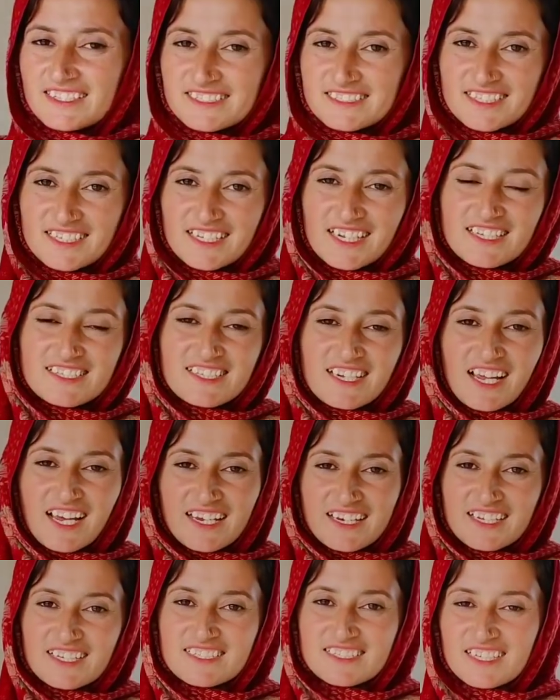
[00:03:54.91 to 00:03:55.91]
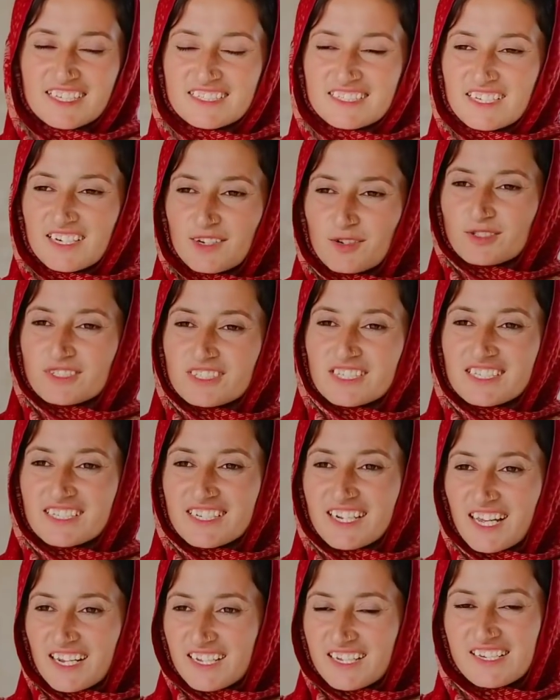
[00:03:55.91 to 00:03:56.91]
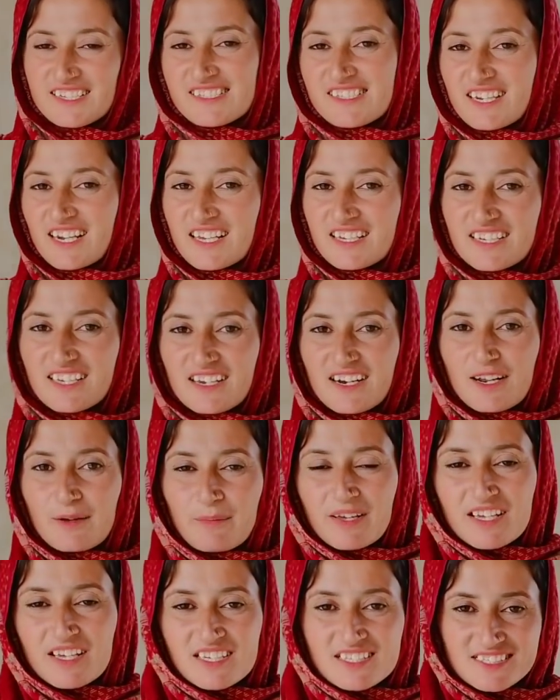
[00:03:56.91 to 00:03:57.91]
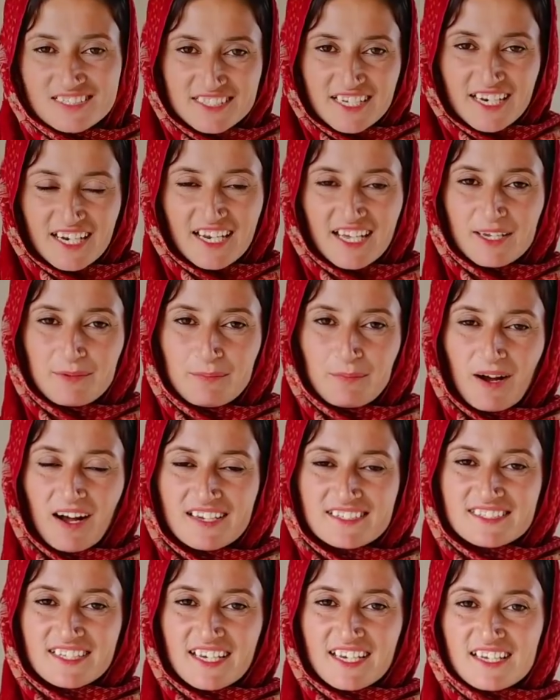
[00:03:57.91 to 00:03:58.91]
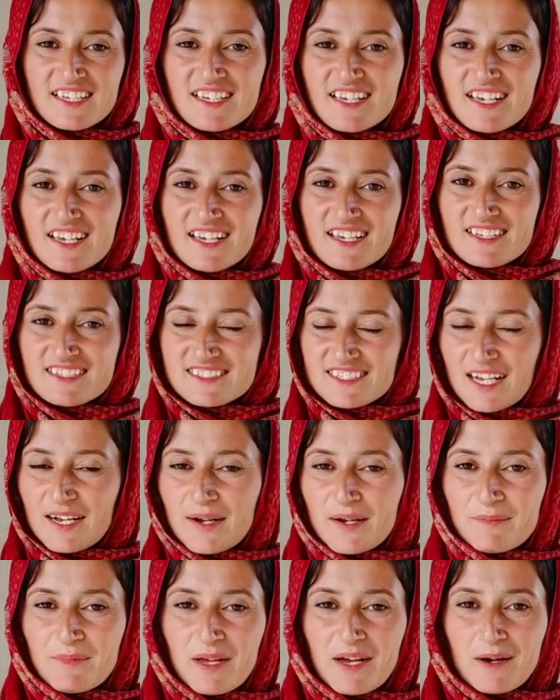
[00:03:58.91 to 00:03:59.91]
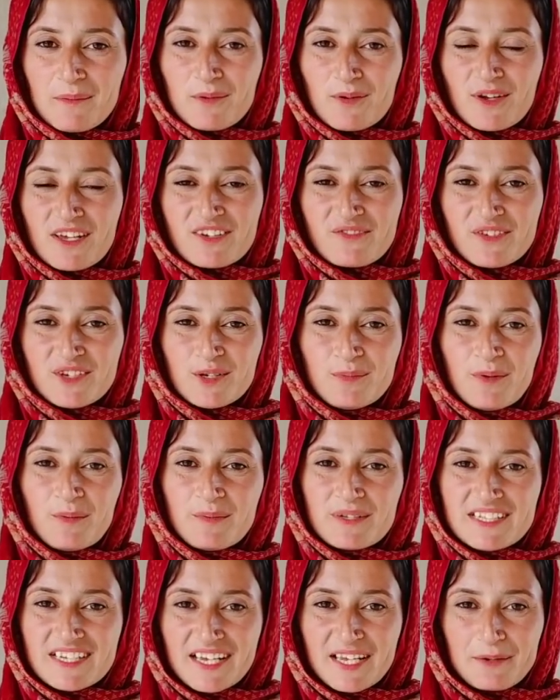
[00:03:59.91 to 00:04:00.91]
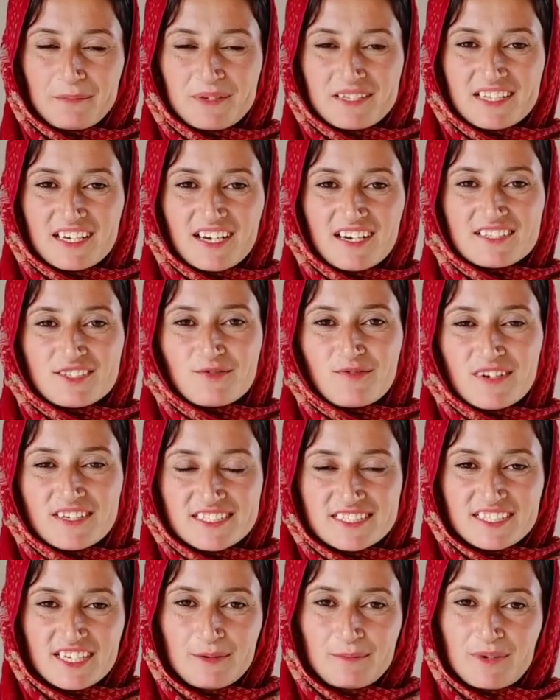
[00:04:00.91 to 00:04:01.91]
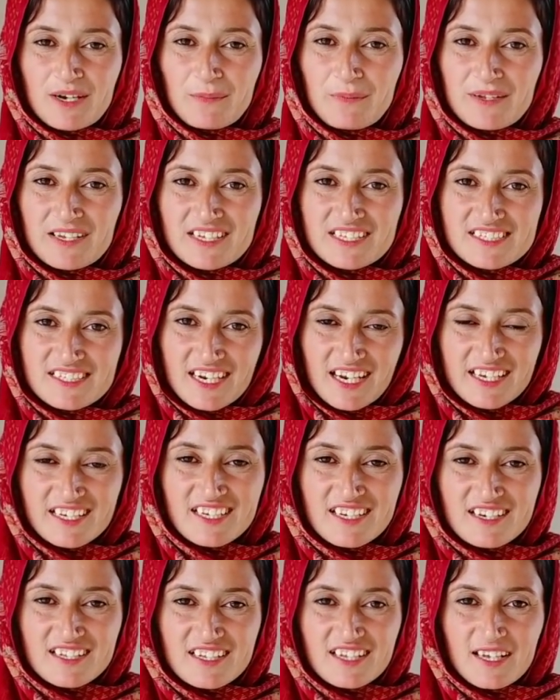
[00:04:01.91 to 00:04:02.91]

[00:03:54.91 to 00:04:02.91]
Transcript: सिले सिलाई नहीं थे इसलिए कुछ दिन लग गए सिलाई करने में जिले ही पास है जहाँ हमने आपको एक वीडियो में बताया भी था तो वहीं से हम कपड़े की सिलाई करते